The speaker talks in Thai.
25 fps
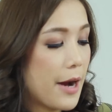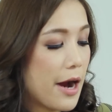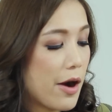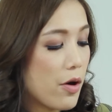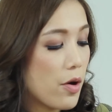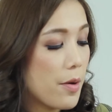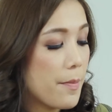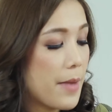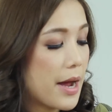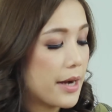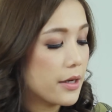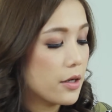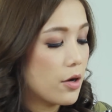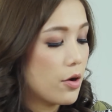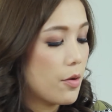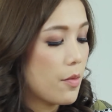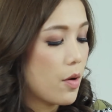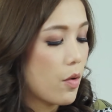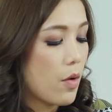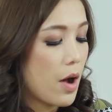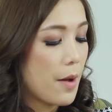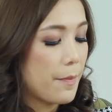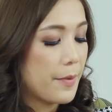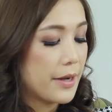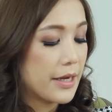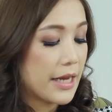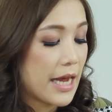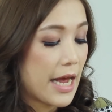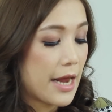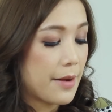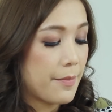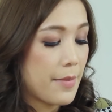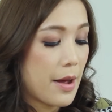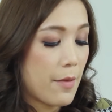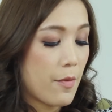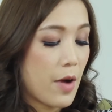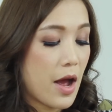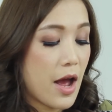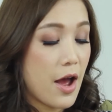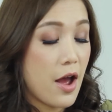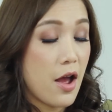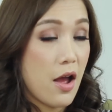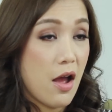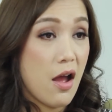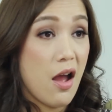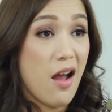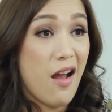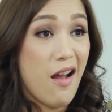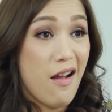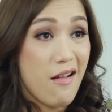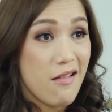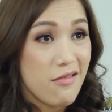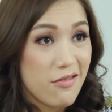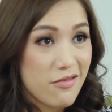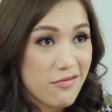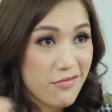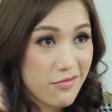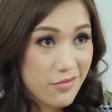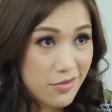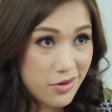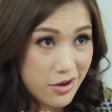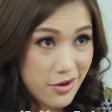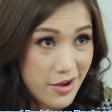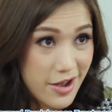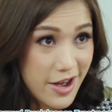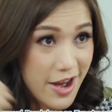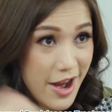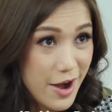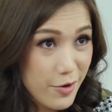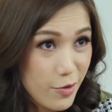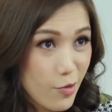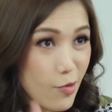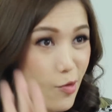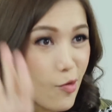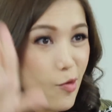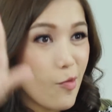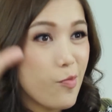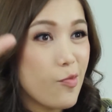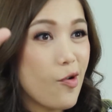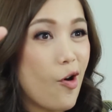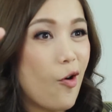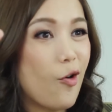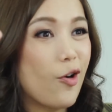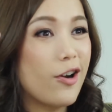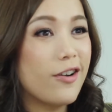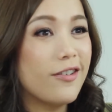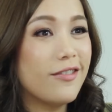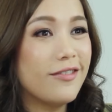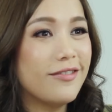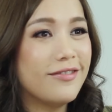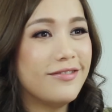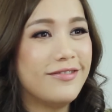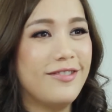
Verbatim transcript: power mud ก็บอกว่าเป็นงานแบบว่าเคลียร์รูขุมขน